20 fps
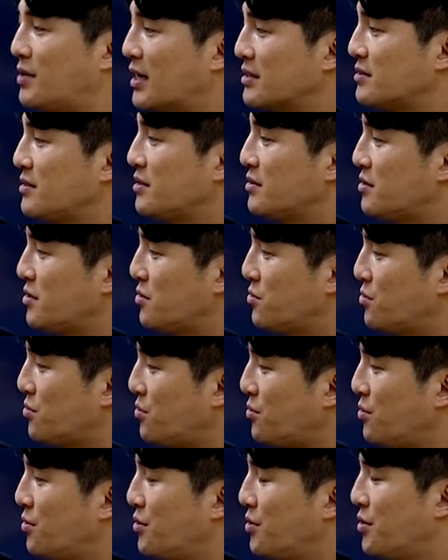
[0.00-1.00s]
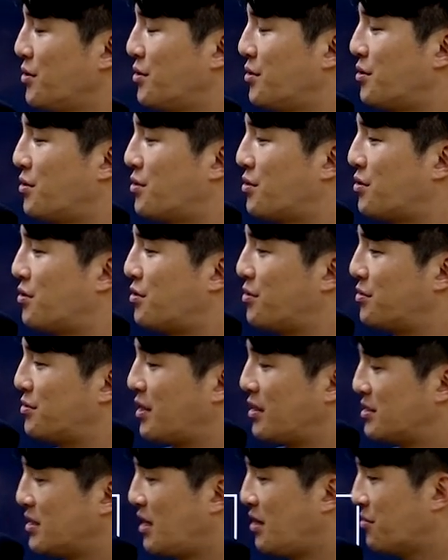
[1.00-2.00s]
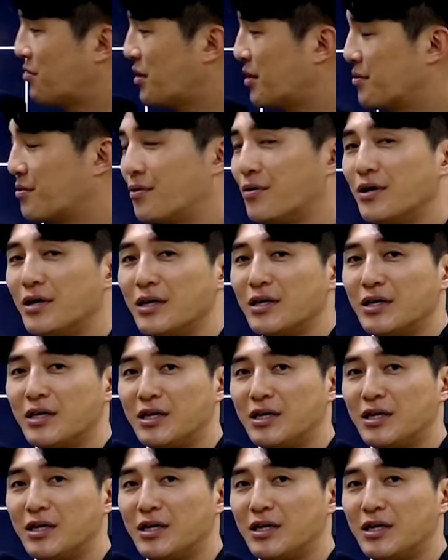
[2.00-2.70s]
학생들도 어, 대상으로 하고